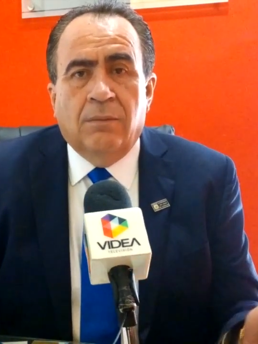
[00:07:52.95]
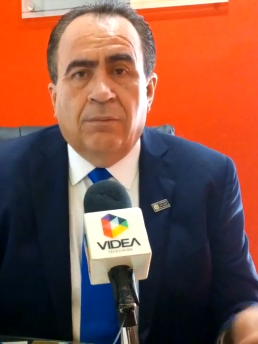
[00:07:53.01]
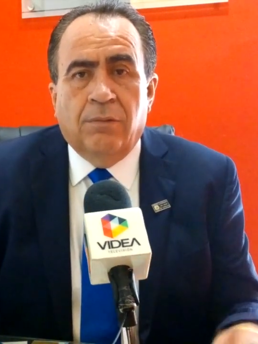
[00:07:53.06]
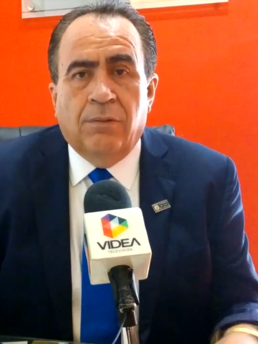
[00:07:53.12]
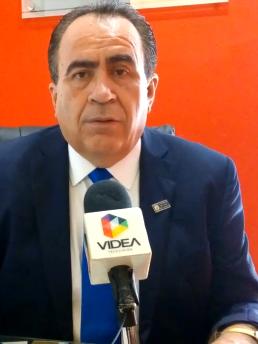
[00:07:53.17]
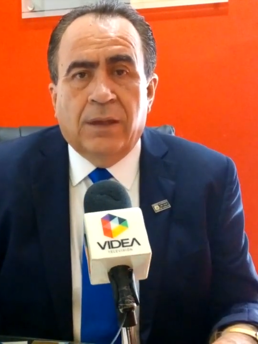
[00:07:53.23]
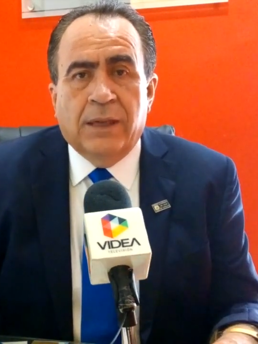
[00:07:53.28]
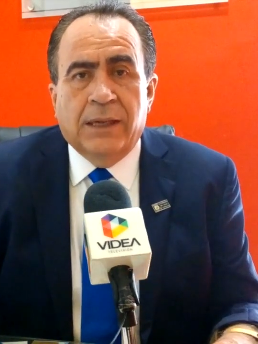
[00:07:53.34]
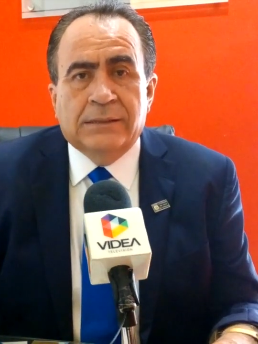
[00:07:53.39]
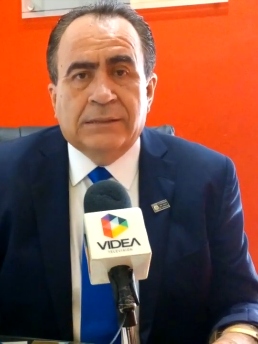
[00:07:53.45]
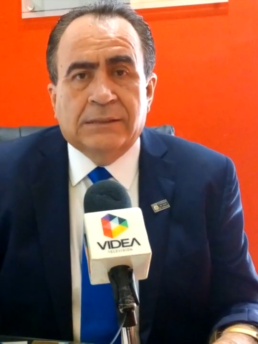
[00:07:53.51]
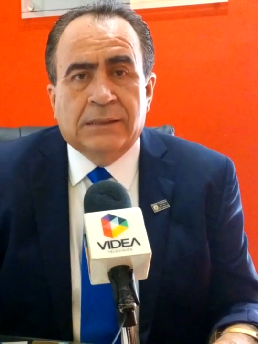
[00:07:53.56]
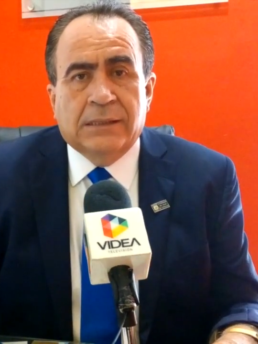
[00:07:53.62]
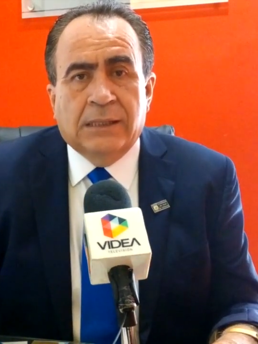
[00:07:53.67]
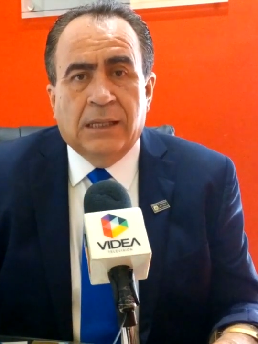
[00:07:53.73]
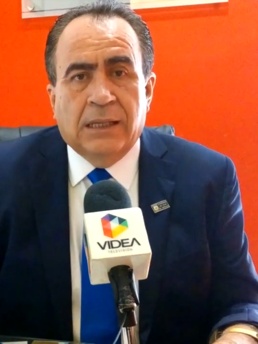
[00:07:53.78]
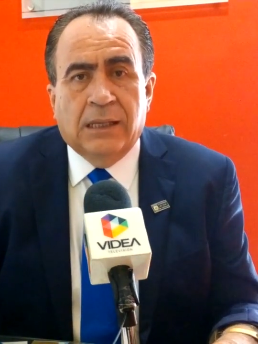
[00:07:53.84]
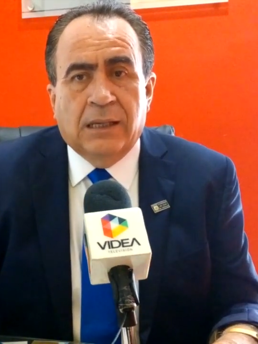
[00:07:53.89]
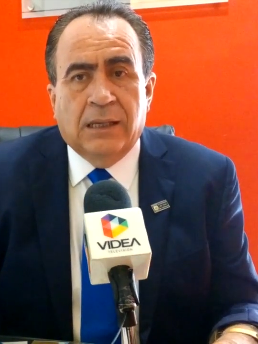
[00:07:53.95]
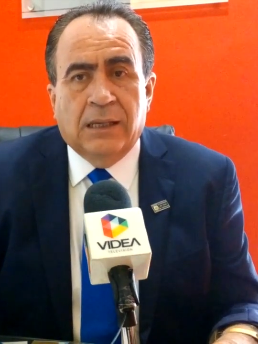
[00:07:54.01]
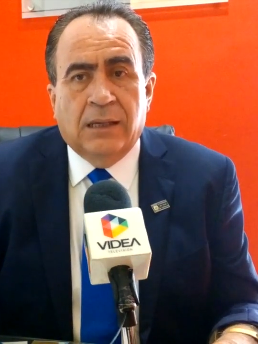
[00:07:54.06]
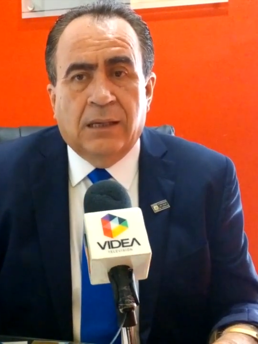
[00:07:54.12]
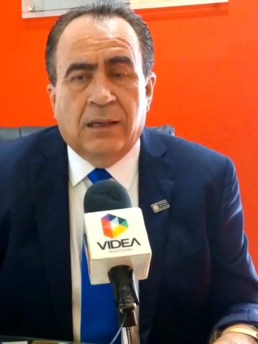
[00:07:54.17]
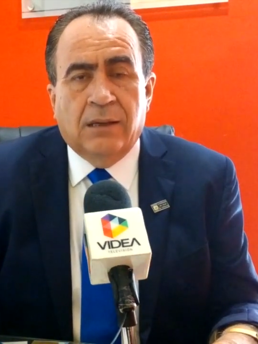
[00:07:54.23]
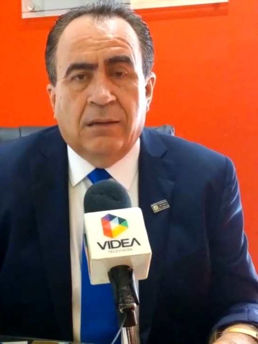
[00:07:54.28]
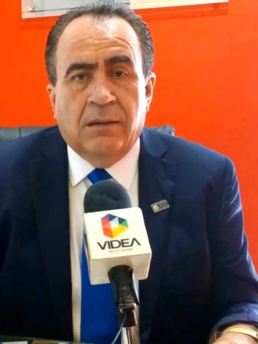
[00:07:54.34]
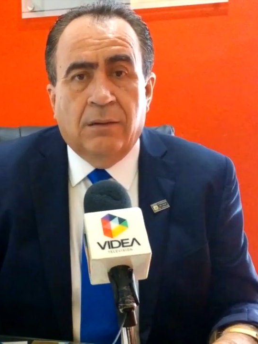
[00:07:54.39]
muy,
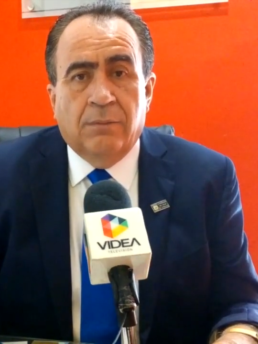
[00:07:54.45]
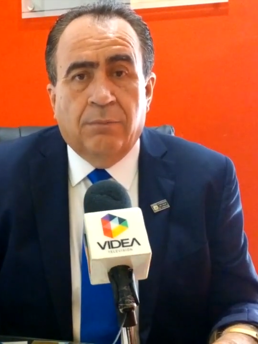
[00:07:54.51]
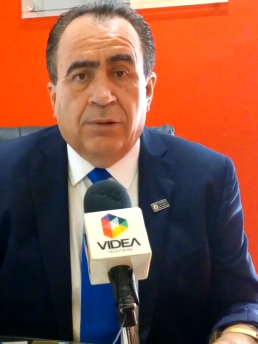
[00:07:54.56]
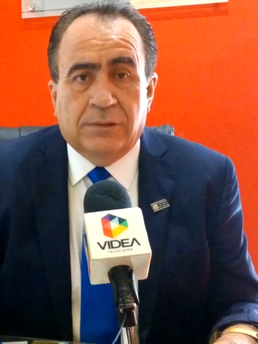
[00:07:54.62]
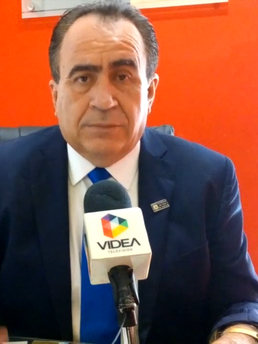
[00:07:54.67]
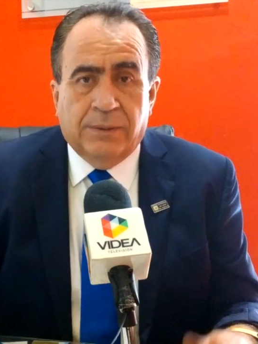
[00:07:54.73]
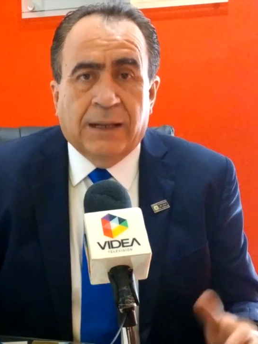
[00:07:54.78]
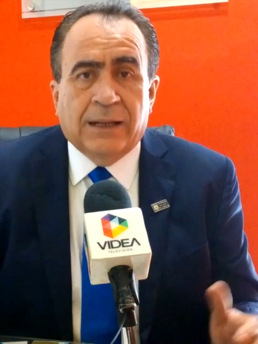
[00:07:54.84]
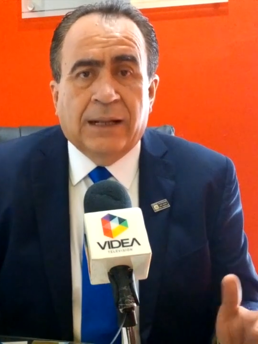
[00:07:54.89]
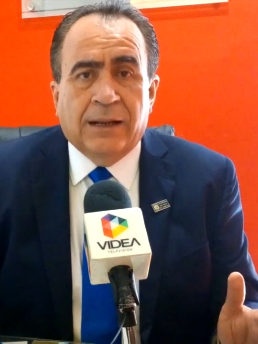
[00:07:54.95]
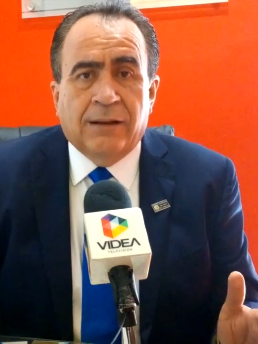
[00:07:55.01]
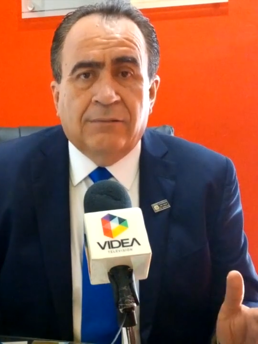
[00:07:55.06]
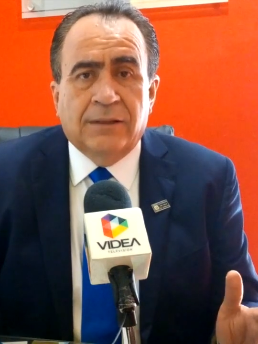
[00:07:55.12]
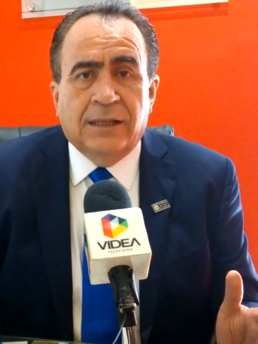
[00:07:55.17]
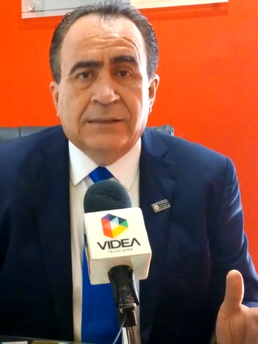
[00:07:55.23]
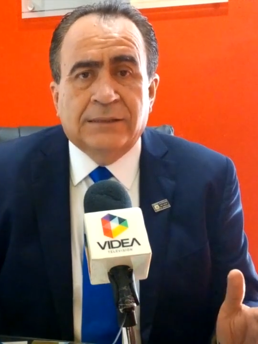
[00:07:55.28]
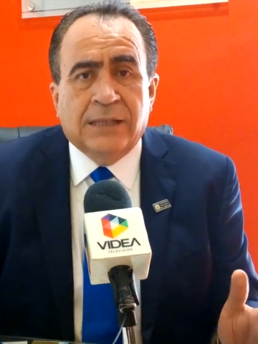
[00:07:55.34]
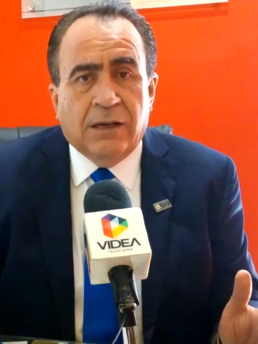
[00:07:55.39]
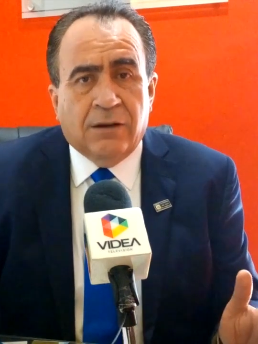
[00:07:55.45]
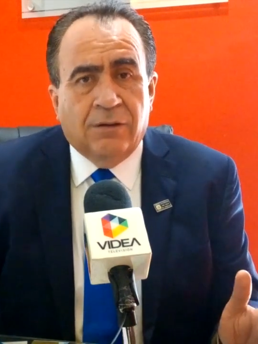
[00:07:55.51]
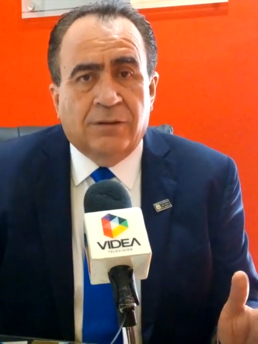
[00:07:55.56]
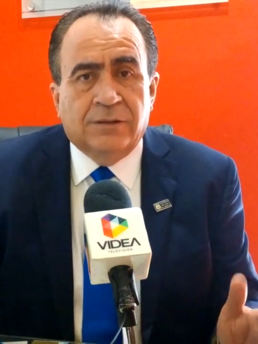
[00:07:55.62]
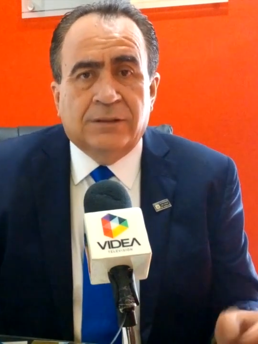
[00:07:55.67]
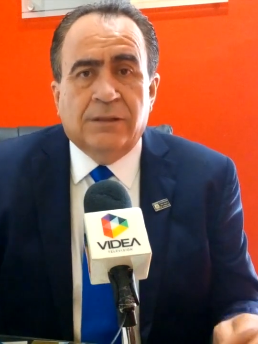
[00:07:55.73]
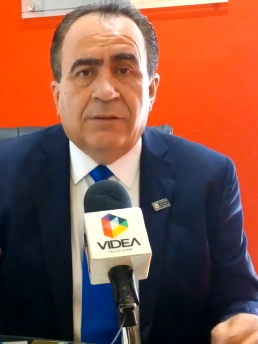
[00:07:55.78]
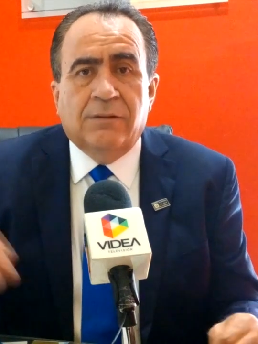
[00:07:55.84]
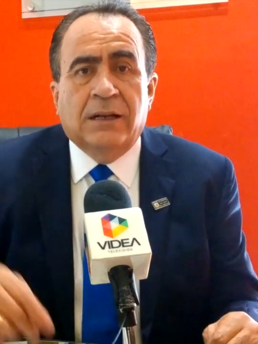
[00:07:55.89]
este, pues valga redundancia,
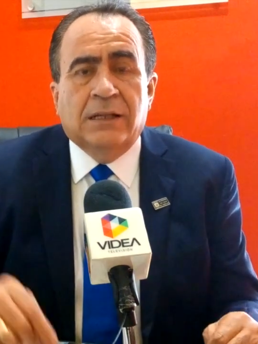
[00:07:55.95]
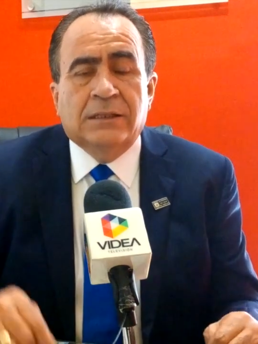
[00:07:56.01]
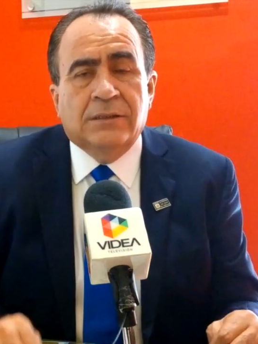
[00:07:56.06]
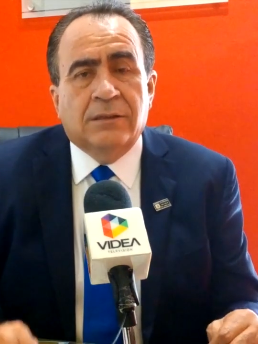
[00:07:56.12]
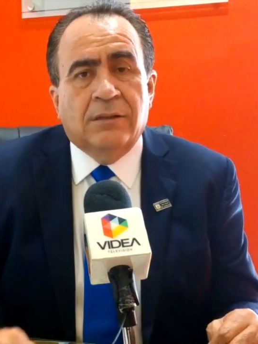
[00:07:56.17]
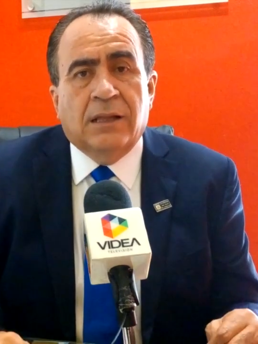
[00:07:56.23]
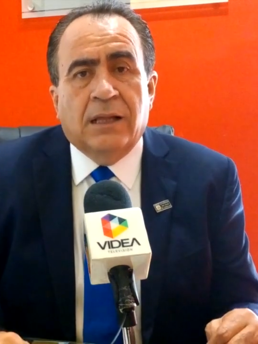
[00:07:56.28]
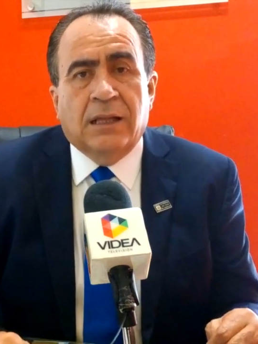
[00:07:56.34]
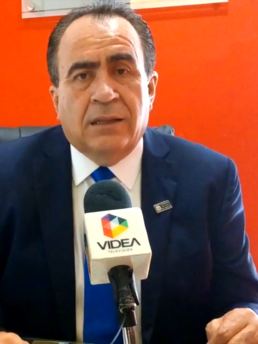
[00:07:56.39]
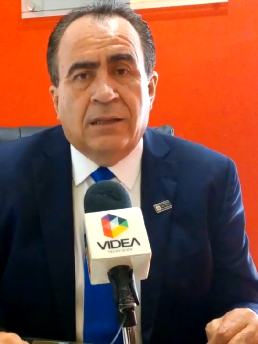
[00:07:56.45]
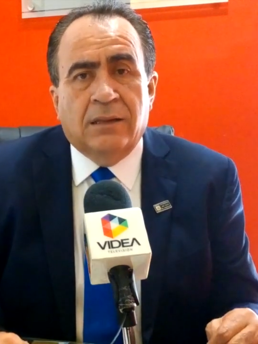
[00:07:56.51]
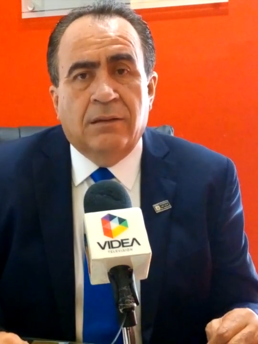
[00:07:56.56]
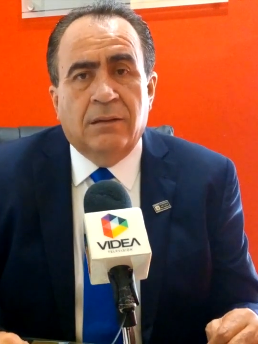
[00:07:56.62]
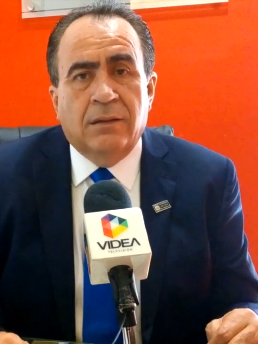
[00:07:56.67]
conocido en la ciudad,